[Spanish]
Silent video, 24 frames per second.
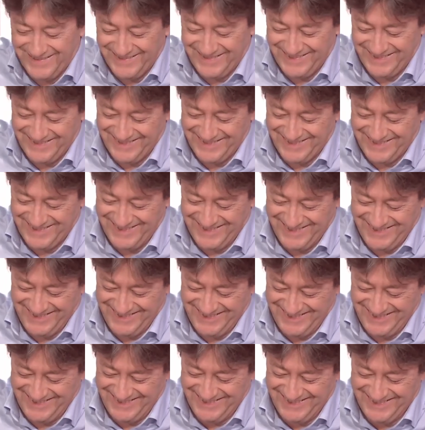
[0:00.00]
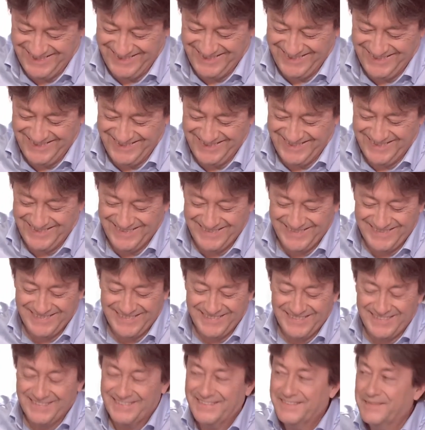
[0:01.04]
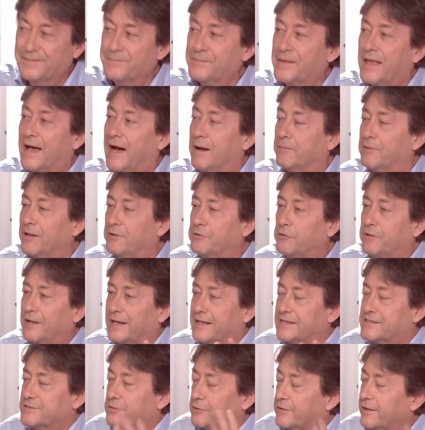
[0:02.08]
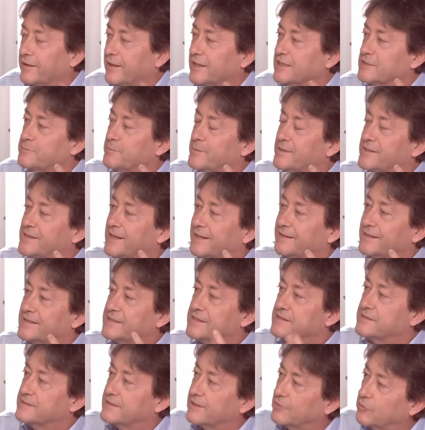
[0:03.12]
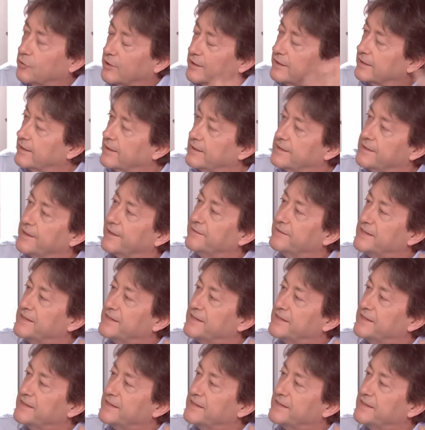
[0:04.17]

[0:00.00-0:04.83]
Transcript: piñata. En mi vida, sí. Hablando de la historia de las piñatas, ¿es cierto que, llegan de